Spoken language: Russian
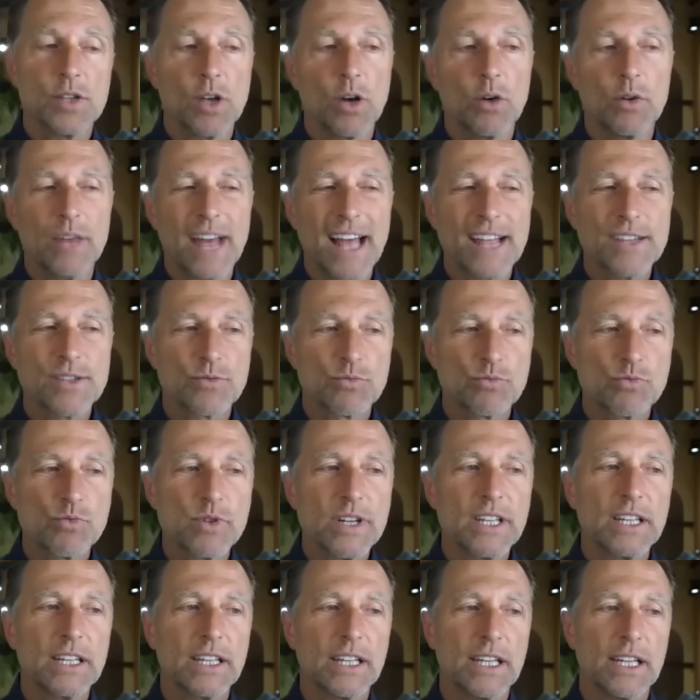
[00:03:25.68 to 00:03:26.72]
Это и
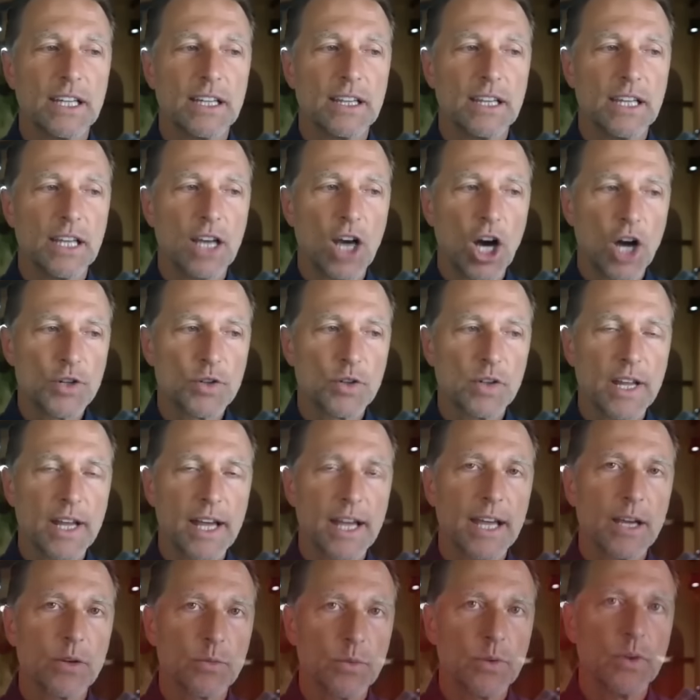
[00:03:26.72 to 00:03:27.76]
есть глубинная
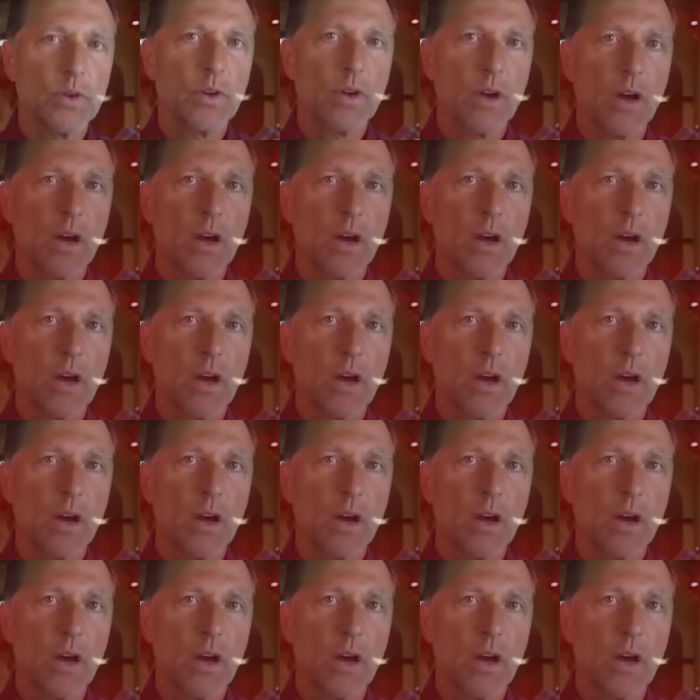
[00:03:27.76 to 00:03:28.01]
причина этой